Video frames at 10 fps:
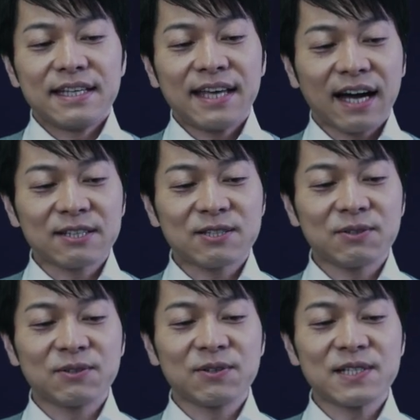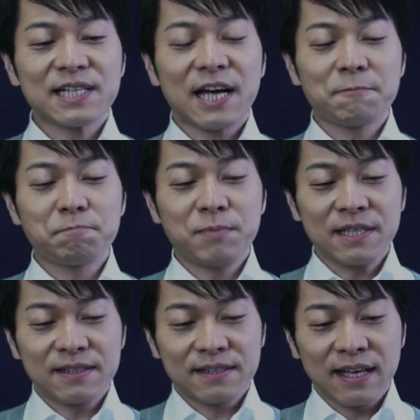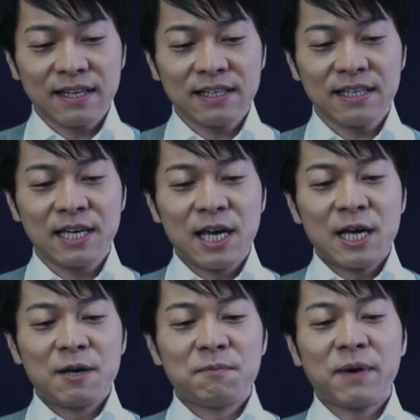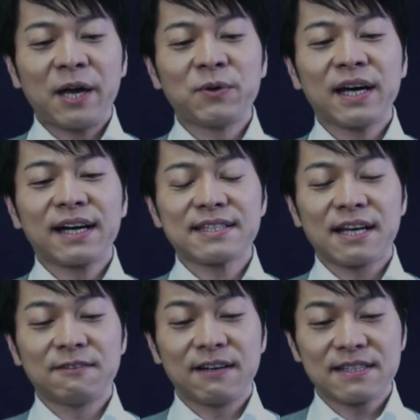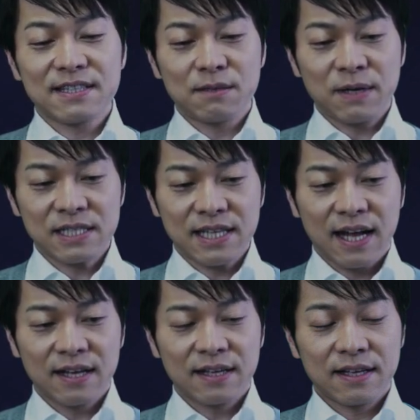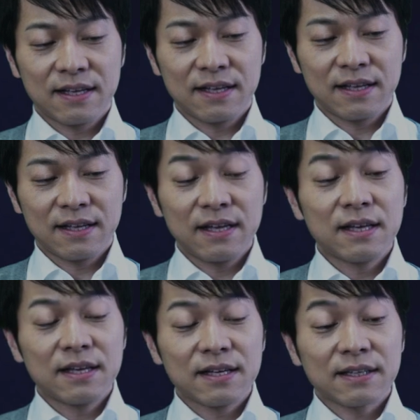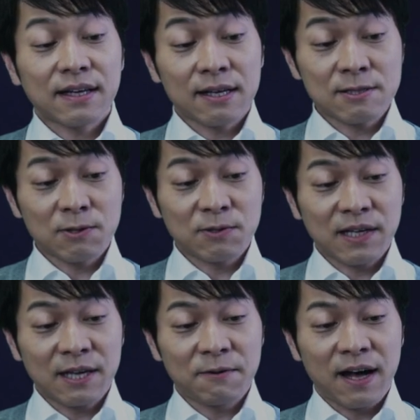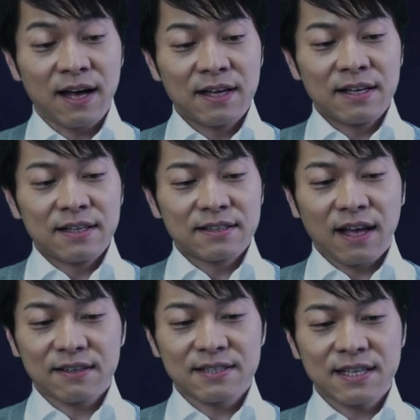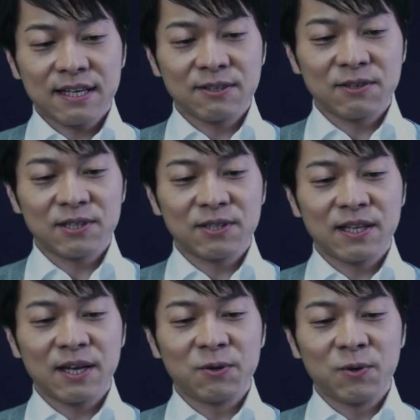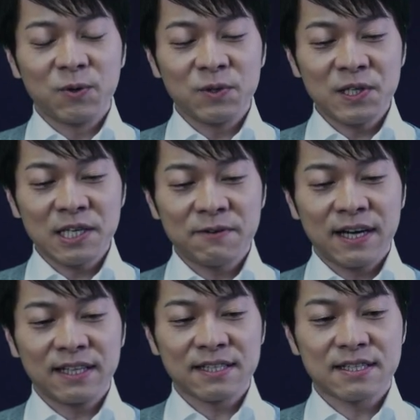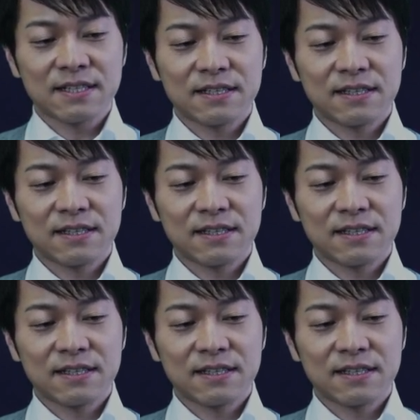約束の時間ぴったりに真夜中さんは着きました観測会はたくさんの人で大にぎわいです